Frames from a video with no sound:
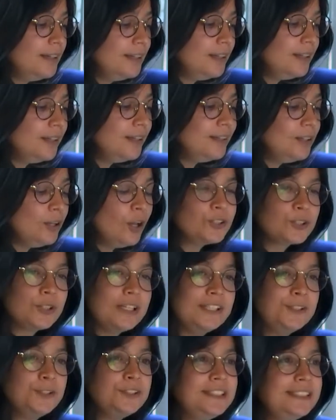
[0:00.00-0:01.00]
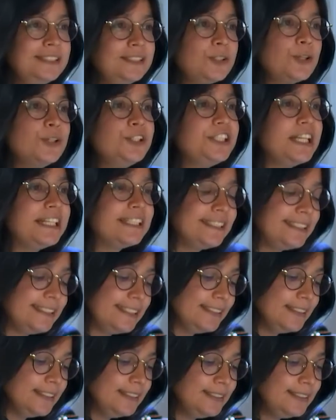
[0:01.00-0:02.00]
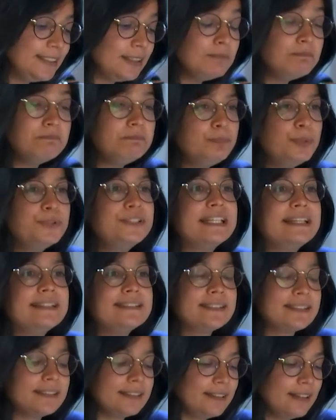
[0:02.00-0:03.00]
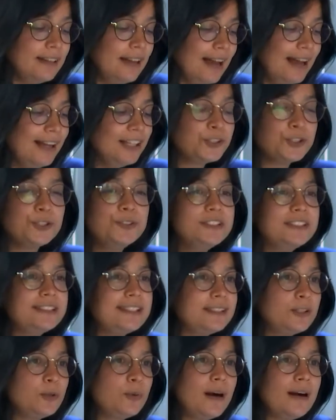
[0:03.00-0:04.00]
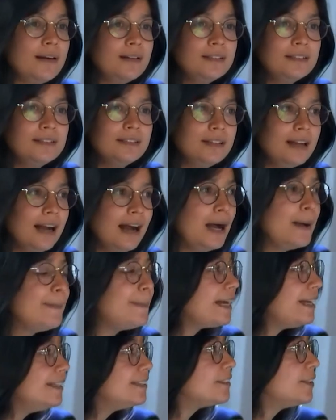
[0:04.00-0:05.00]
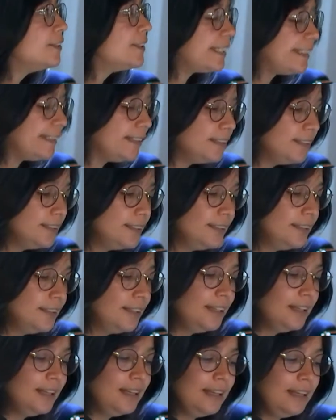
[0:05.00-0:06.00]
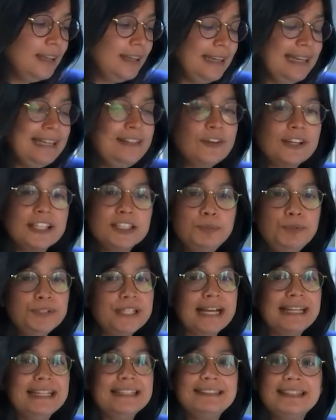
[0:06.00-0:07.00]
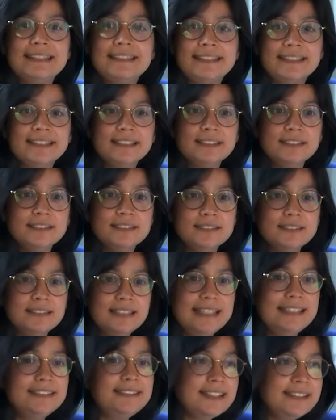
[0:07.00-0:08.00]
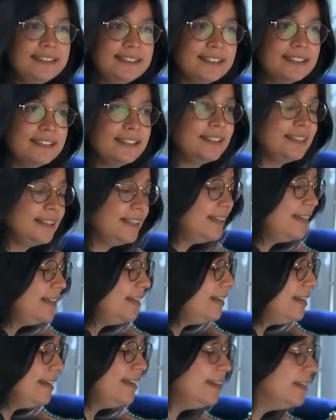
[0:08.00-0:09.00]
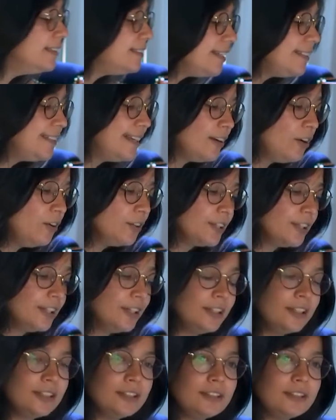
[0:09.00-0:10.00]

Lorsque la justice recherchée tient peut-être à un je ne sais quoi, à un presque rien, il ne reste plus qu'à essayer, essayer et essayer encore.